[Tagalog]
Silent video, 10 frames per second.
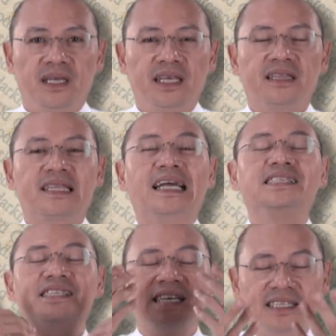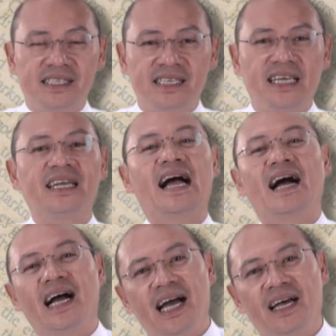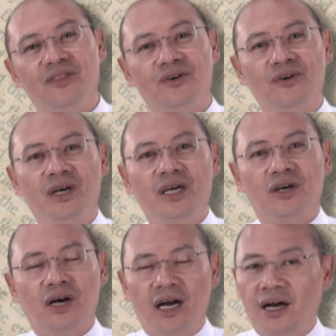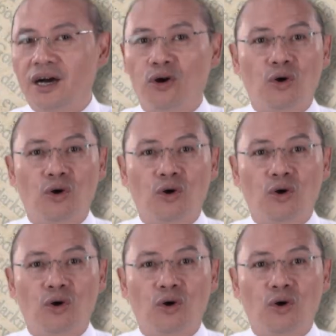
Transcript: It transcends ika nga no uh,